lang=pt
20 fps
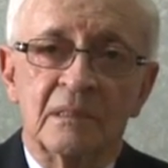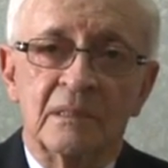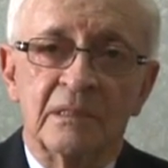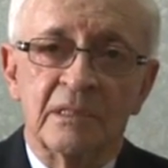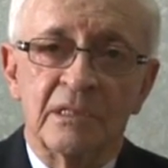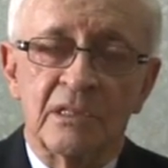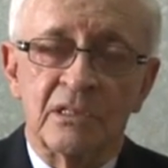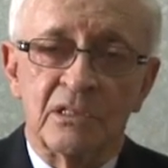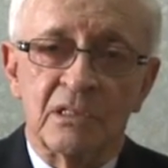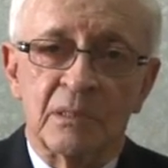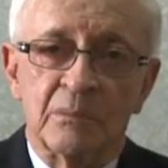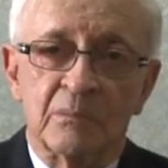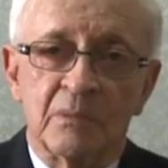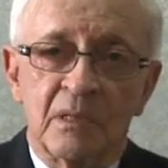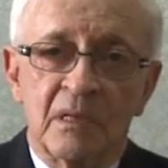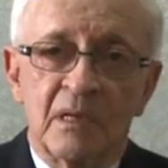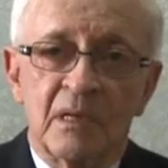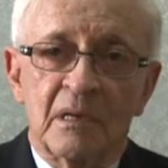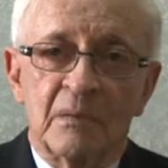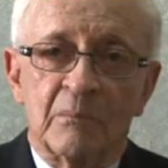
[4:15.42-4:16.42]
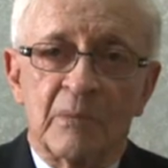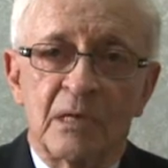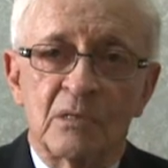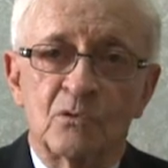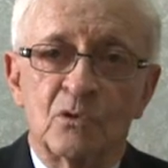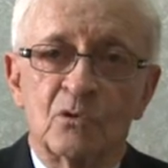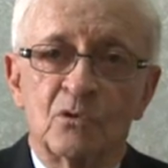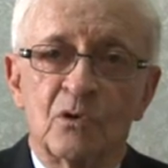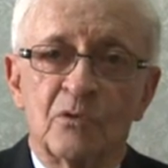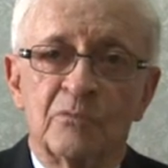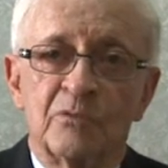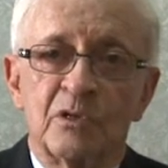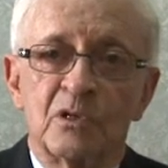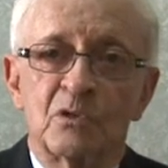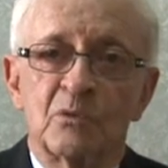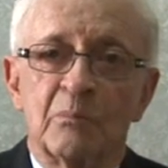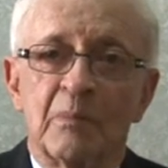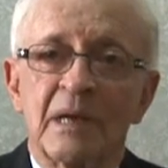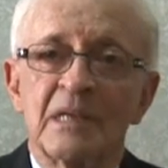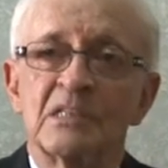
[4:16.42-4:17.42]
dirigimos, mas onde eu
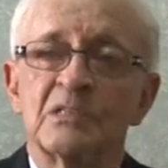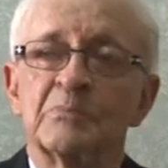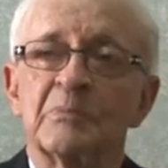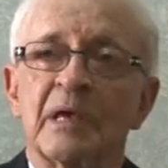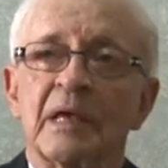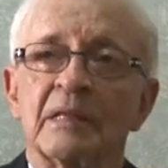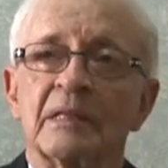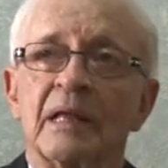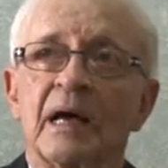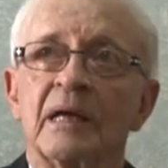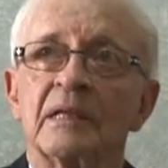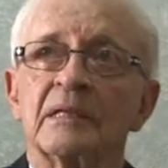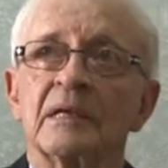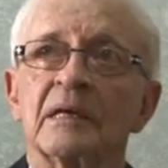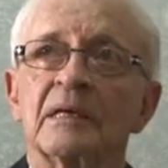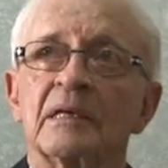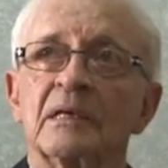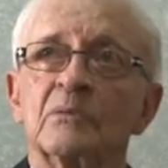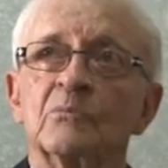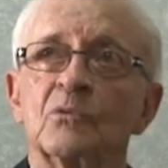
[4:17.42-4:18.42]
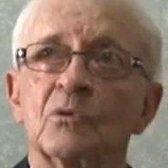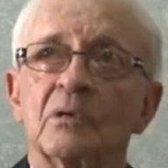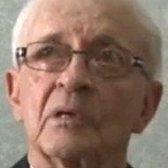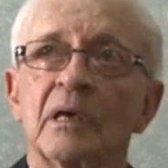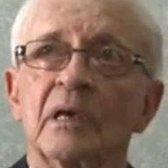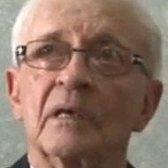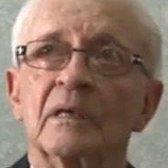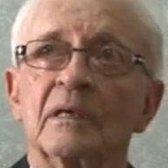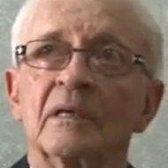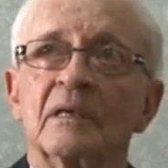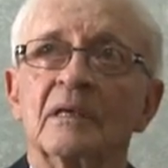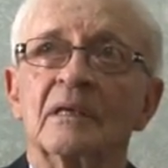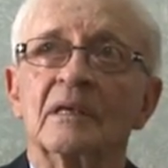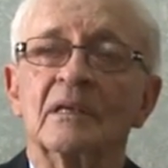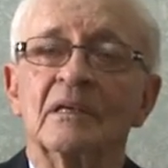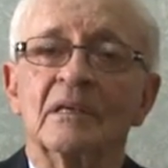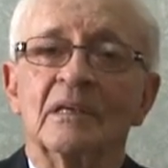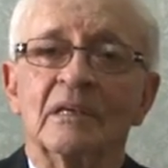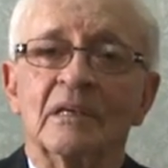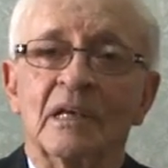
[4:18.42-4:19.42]
vejo mais piedade é aqui em Muquém.
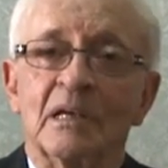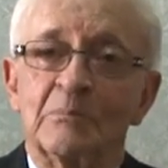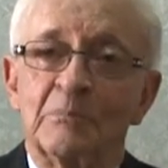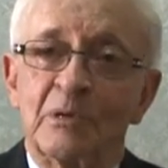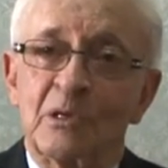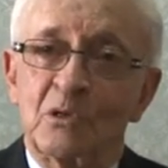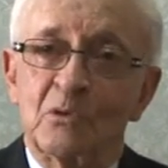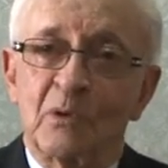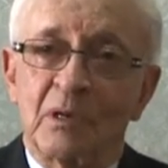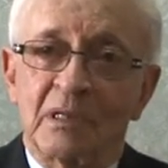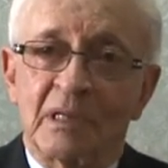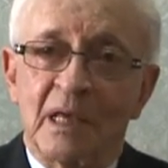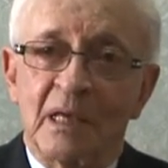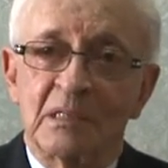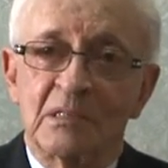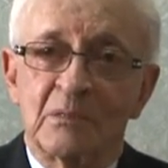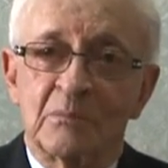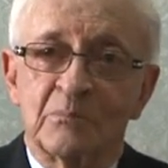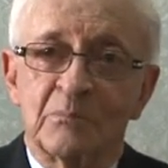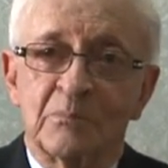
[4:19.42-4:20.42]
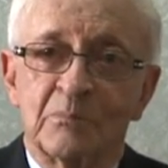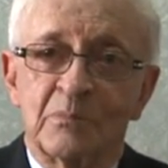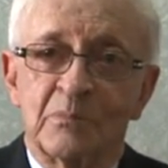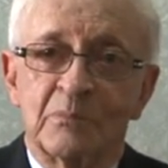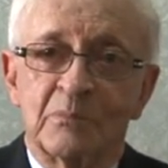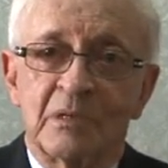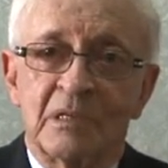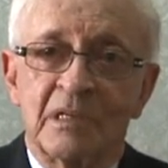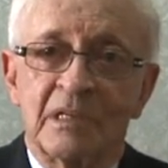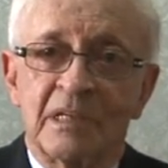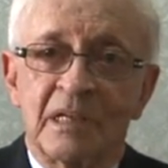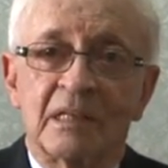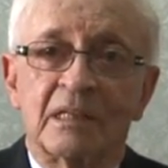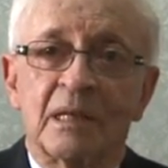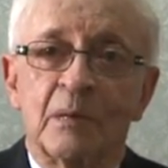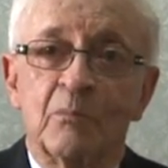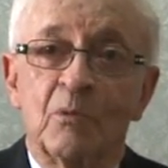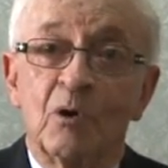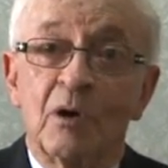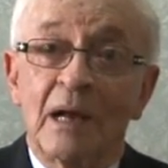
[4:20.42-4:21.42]
Ele pediu até, queria
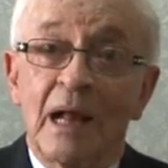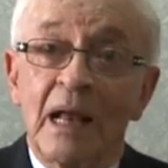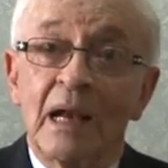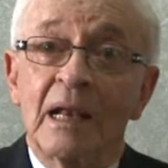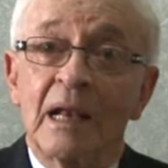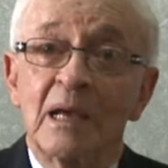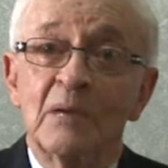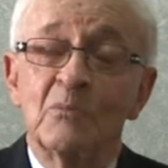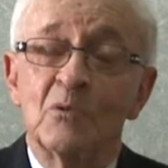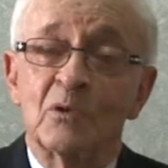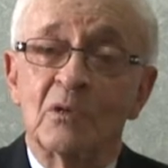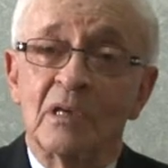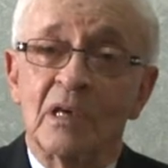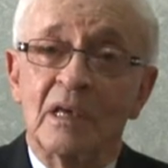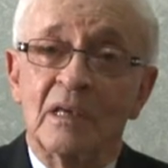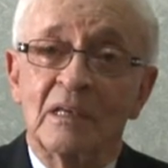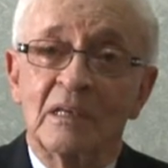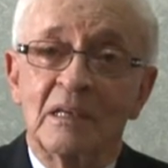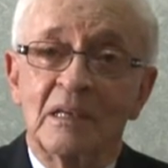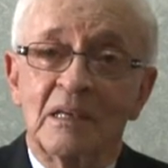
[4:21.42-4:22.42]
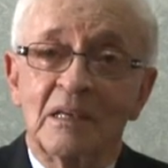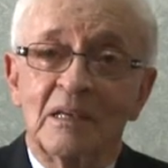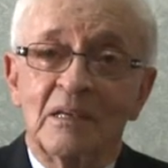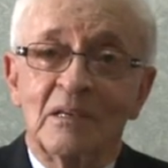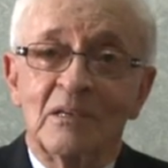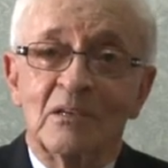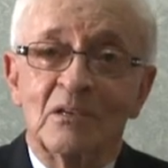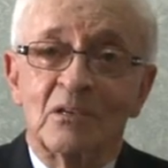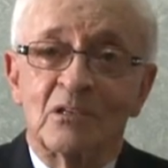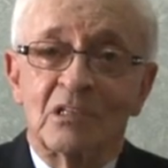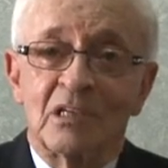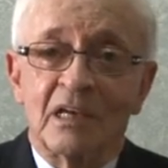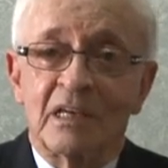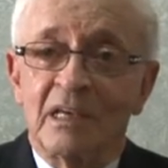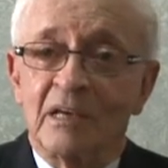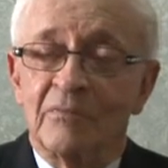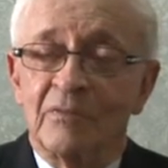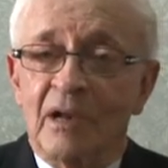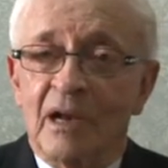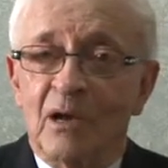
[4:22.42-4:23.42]
até morar lá em Muquém.
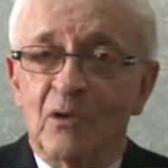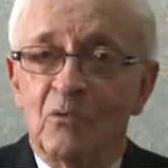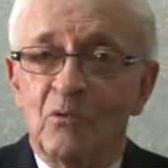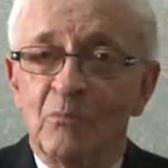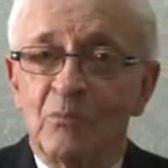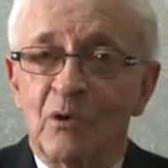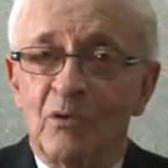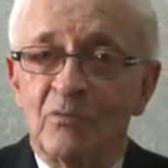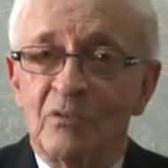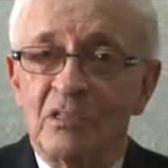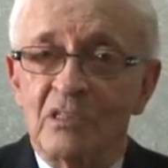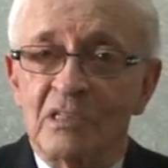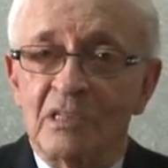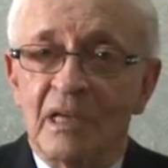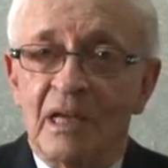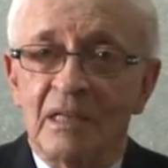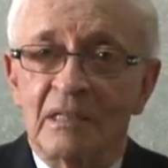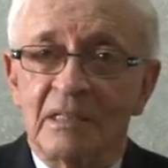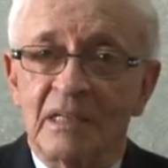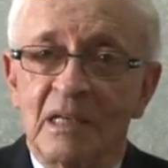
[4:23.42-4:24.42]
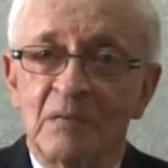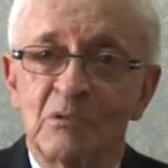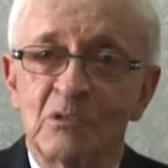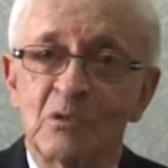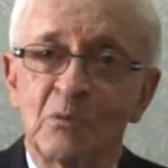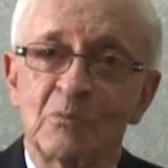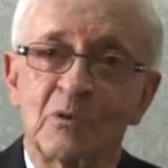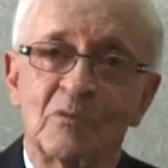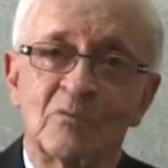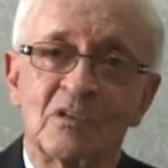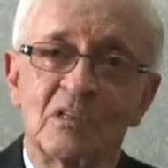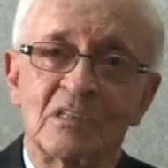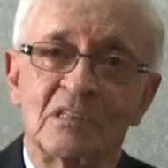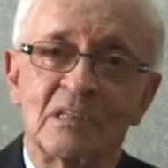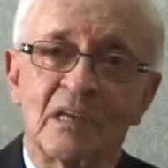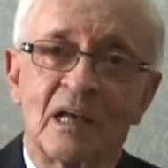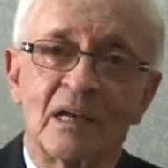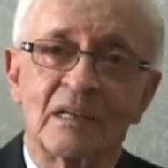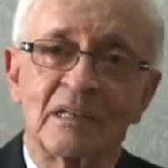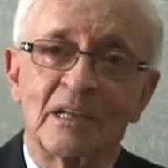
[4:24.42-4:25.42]
Cheguei a falar com o provincial dele, mas o
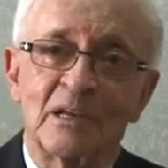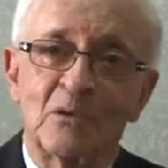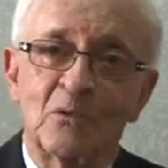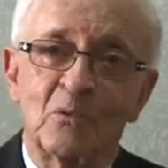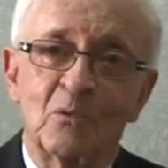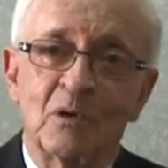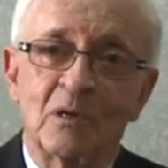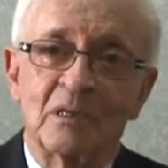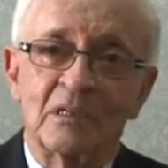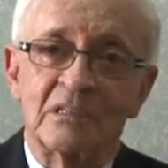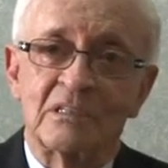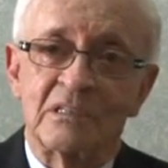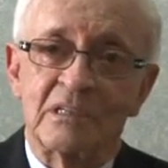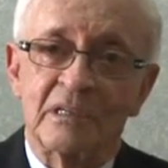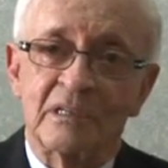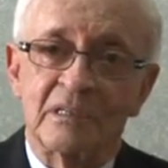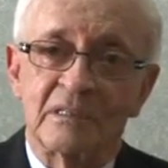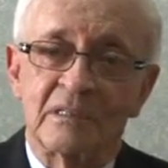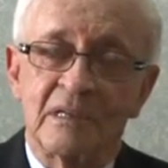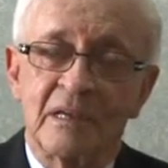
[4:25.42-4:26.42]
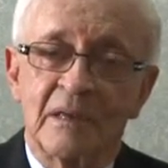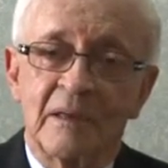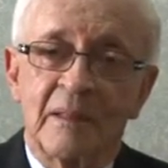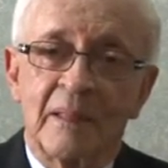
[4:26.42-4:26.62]
provincial negou a licença.